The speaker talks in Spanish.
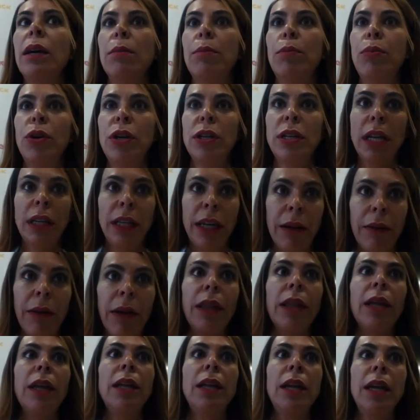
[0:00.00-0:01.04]
pues a través
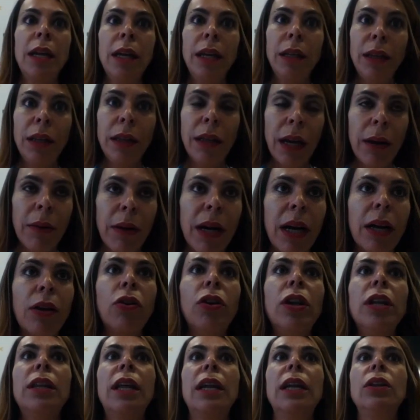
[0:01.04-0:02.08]
de trabajar
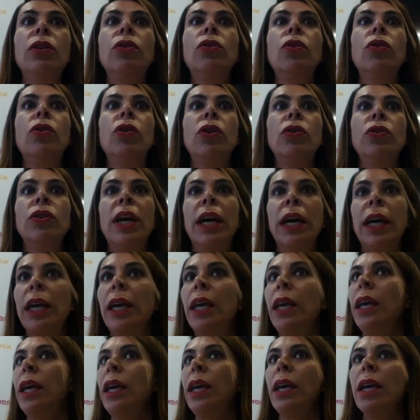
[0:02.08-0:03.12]
con el talento de
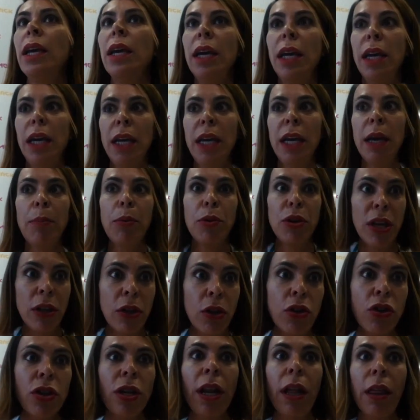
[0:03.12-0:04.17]
aquí y
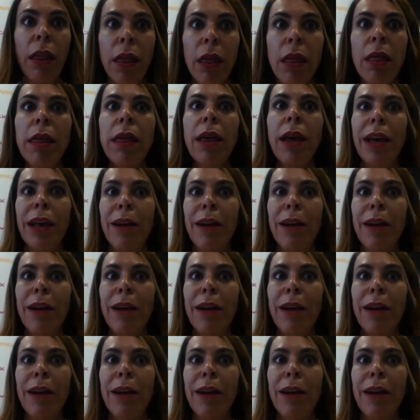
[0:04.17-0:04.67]
apoyándonos en la ciencia,